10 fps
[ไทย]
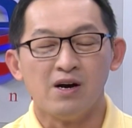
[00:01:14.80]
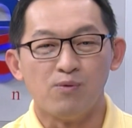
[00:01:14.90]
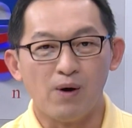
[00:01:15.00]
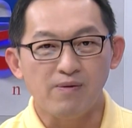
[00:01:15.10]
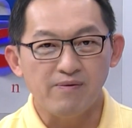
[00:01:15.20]

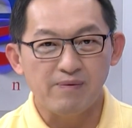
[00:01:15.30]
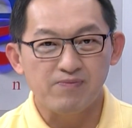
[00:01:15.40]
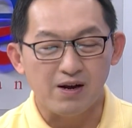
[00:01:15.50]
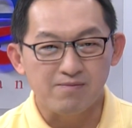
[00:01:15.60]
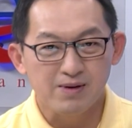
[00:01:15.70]

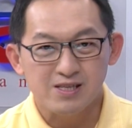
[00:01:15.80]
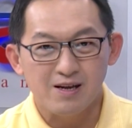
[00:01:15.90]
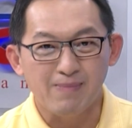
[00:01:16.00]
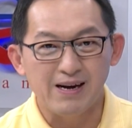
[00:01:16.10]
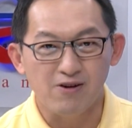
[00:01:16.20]

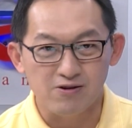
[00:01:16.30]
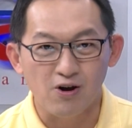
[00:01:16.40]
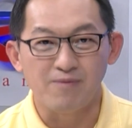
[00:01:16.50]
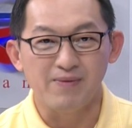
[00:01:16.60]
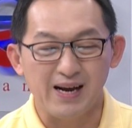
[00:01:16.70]

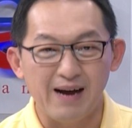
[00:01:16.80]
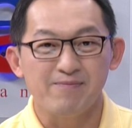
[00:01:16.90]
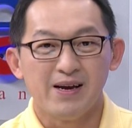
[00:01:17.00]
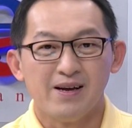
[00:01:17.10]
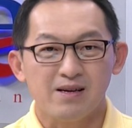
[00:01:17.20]
www.mrbun.com นะครับ
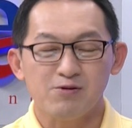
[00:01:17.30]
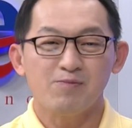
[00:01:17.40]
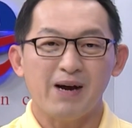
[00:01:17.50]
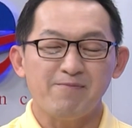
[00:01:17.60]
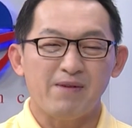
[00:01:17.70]
ท่านผู้ช
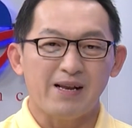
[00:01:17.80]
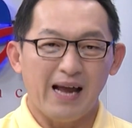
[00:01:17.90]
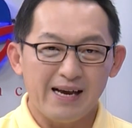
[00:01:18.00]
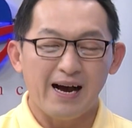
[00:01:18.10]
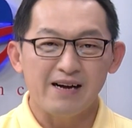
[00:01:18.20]
มครับห
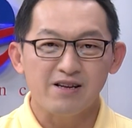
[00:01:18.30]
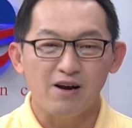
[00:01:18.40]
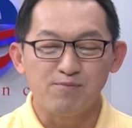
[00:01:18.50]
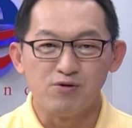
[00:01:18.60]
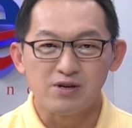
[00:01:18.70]
ลายครั้งที่
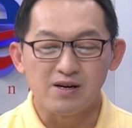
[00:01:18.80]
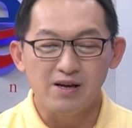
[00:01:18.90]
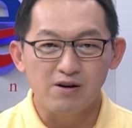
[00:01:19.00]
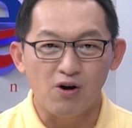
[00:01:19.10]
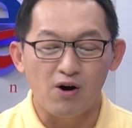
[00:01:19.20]
เราพูดถึง
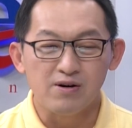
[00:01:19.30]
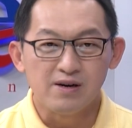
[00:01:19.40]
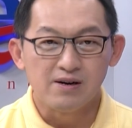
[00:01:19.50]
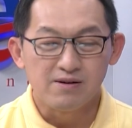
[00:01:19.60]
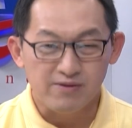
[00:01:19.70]
เรื่องของ
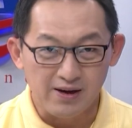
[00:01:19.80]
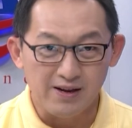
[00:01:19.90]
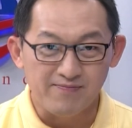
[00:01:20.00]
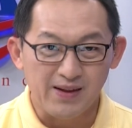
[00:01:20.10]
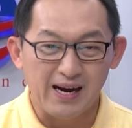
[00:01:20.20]
รี
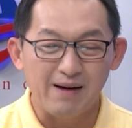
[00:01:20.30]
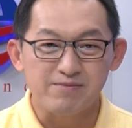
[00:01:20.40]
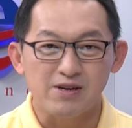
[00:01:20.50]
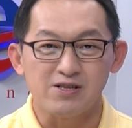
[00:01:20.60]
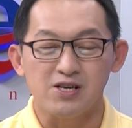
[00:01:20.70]
ดนะครับ
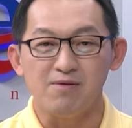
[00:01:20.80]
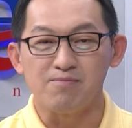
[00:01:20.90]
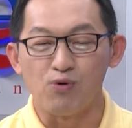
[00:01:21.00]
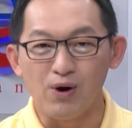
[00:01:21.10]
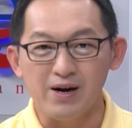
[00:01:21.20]
อย่างเช่น
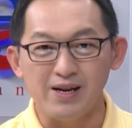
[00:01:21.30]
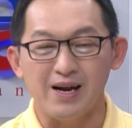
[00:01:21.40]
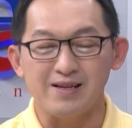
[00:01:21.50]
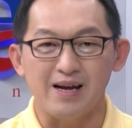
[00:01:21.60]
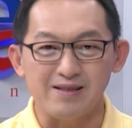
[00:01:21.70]
พวงรีด
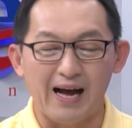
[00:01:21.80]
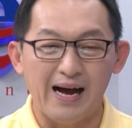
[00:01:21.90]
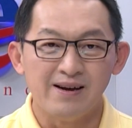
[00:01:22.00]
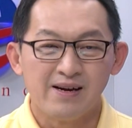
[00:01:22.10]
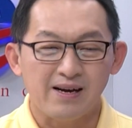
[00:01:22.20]
อะไรต่า
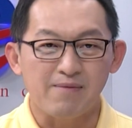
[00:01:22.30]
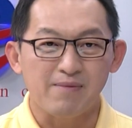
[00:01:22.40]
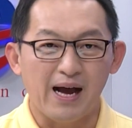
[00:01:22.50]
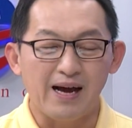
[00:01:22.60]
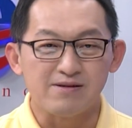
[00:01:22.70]
งๆ กับ
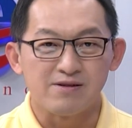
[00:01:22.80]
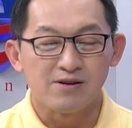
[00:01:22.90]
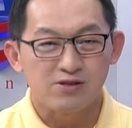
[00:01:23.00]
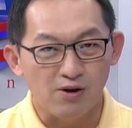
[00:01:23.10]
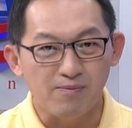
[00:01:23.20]
งาน
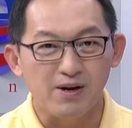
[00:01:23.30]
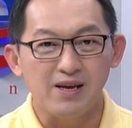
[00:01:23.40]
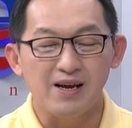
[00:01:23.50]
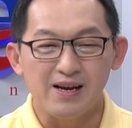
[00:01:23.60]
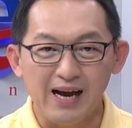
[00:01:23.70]
ศพก็
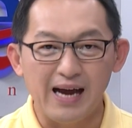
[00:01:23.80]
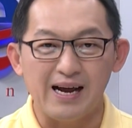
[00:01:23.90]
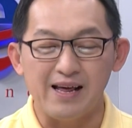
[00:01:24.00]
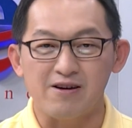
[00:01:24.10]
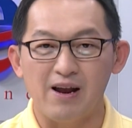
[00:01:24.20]
ดีหรืองาน
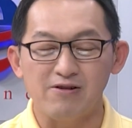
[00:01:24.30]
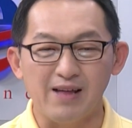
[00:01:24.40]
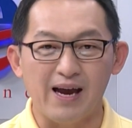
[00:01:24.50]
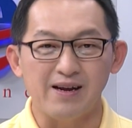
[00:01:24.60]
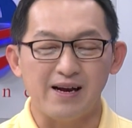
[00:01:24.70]
อะไรก็แล้ว
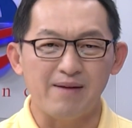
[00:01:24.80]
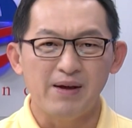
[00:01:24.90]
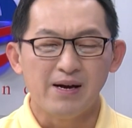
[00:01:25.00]
แต่นี่ครับ